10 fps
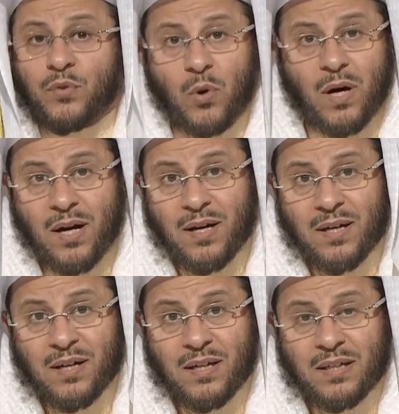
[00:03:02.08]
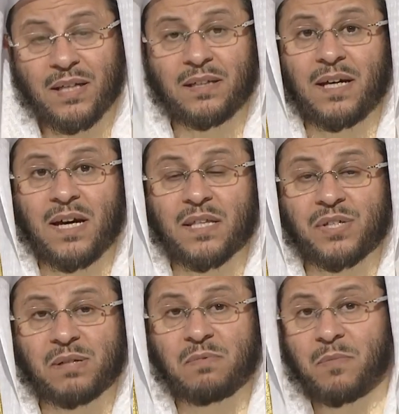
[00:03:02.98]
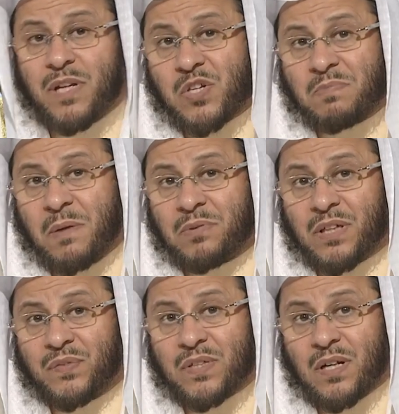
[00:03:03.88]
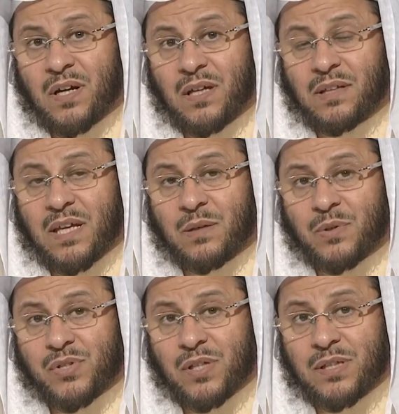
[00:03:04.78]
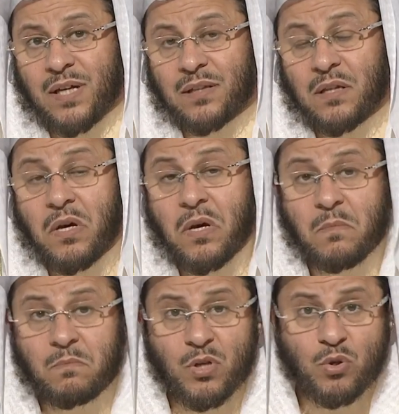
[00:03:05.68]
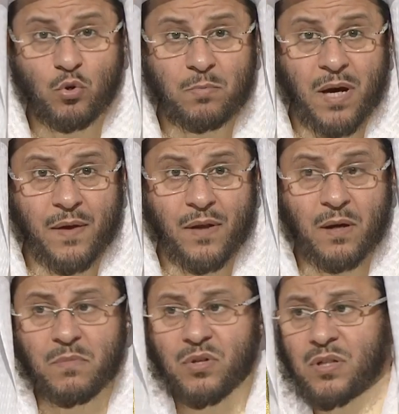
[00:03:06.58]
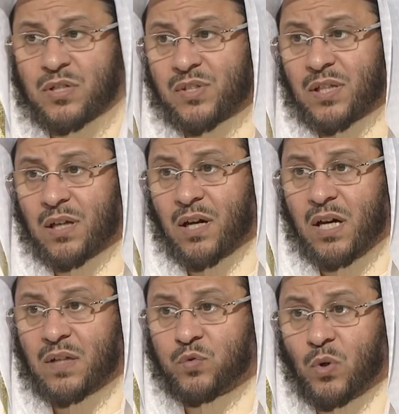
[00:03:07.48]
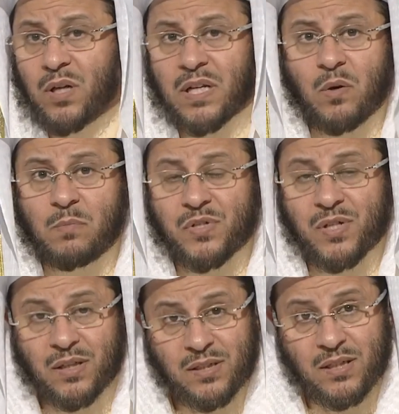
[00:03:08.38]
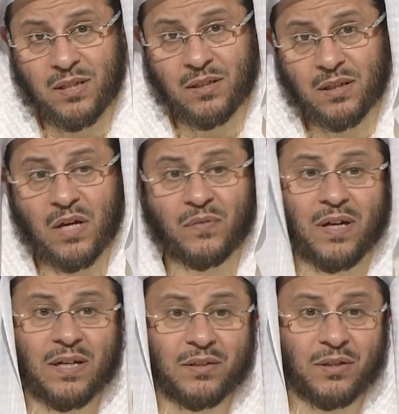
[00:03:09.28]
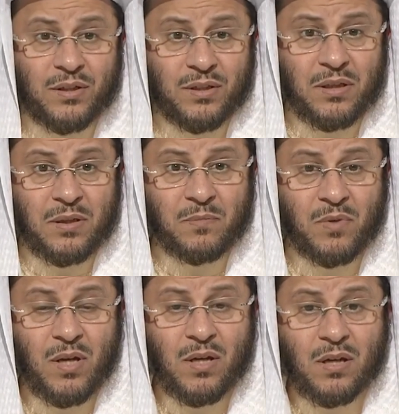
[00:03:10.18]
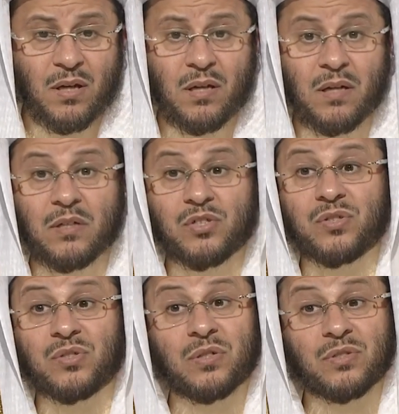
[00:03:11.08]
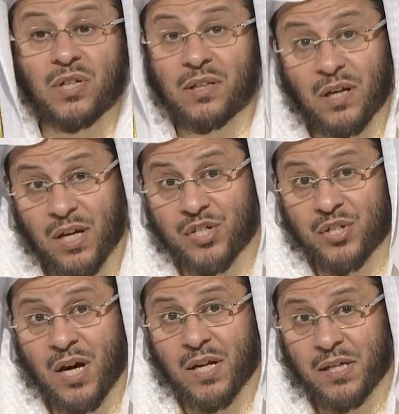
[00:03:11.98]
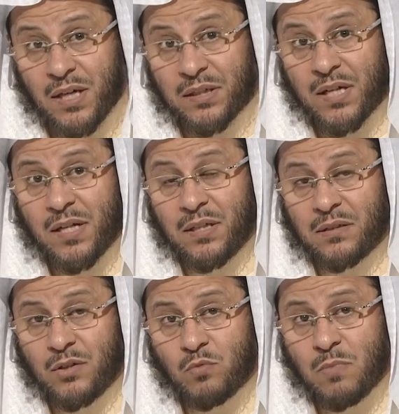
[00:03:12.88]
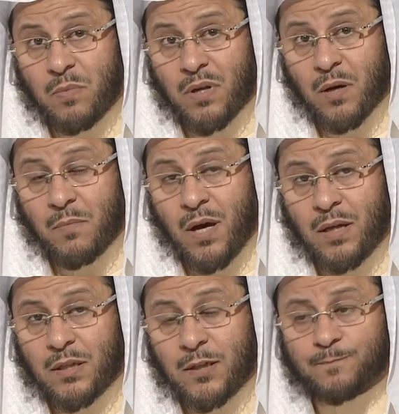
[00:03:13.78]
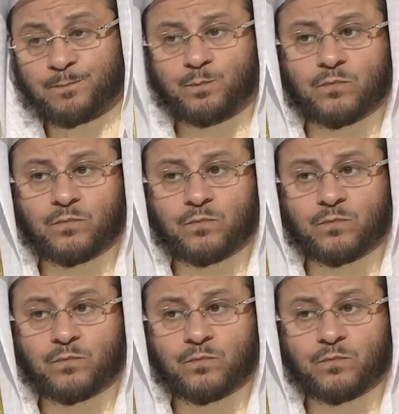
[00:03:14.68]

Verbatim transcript: نفعها لأن هذه سبب من أسباب تكفير الخطايا والسيئات مثل ماذا؟ مثل الصدقة على الفقراء والمساكين كفالة يتيم آه، صدقة جارية إن كان عندهم مبلغ مالي